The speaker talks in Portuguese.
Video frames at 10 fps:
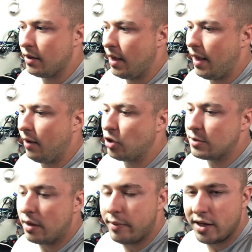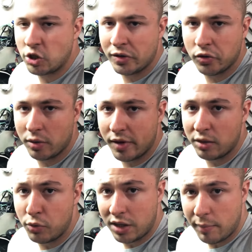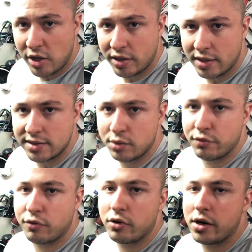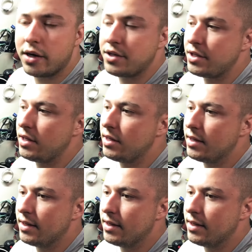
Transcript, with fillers: É, ultimamente eu ando tomando muita medicação forte